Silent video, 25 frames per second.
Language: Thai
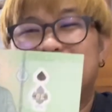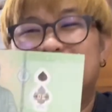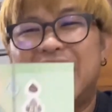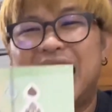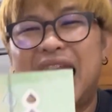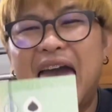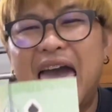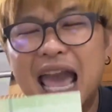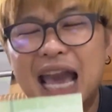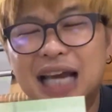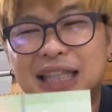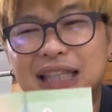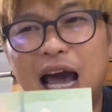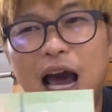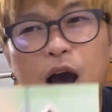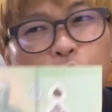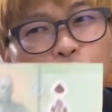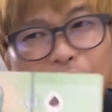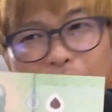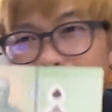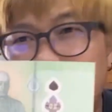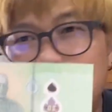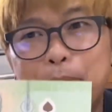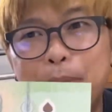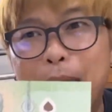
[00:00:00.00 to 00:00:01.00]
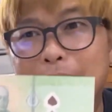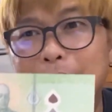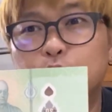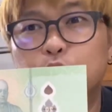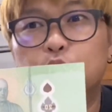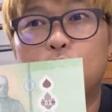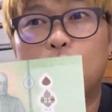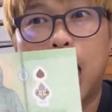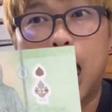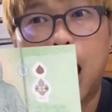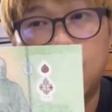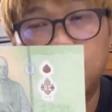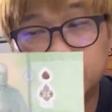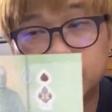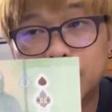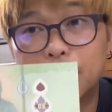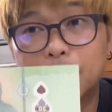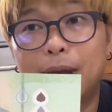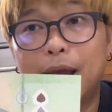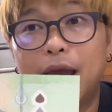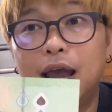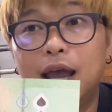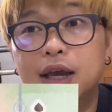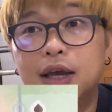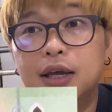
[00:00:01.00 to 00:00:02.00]
แลกเข้าหน้าแบงค์อยู่แล้วใช่
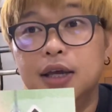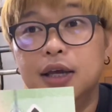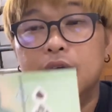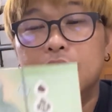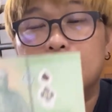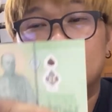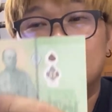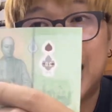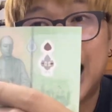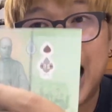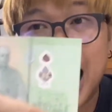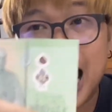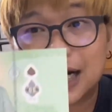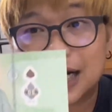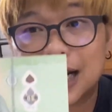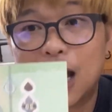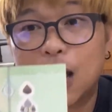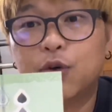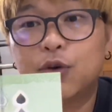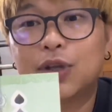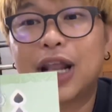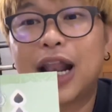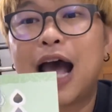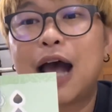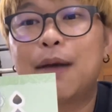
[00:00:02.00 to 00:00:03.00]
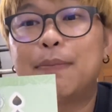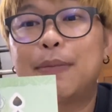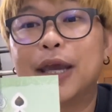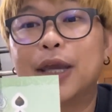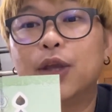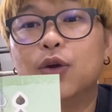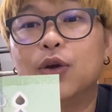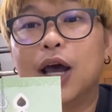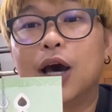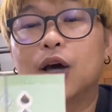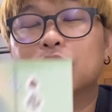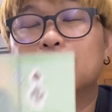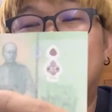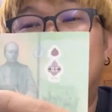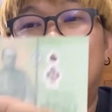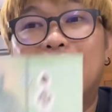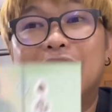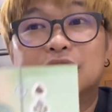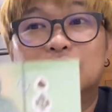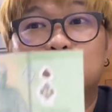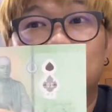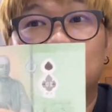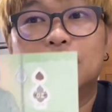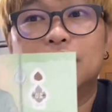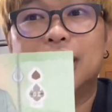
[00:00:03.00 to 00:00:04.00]
ไหมแลกเข้าหน้าแบงก์อยู่แล้วแต่
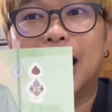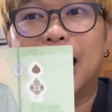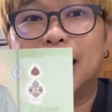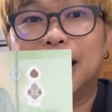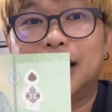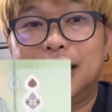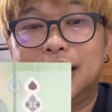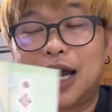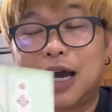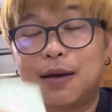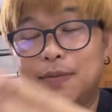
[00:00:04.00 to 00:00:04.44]
ส่วนใหญ่นะค